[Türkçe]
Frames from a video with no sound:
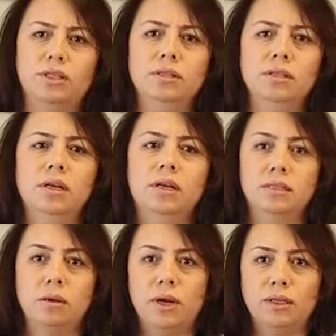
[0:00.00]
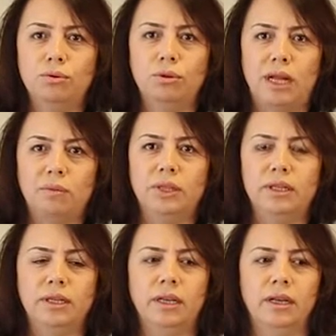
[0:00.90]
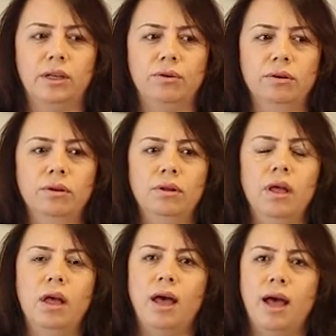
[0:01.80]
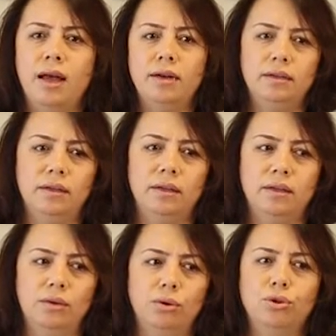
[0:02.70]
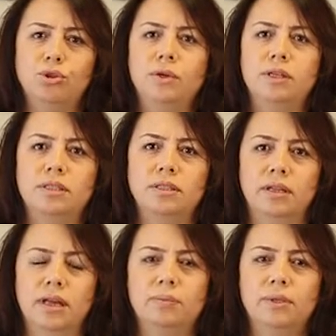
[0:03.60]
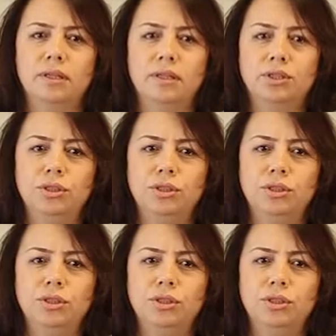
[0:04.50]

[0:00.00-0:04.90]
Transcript: için zamanı kullanmaları gerekiyor. Her e, görüşme arasında yaptıkları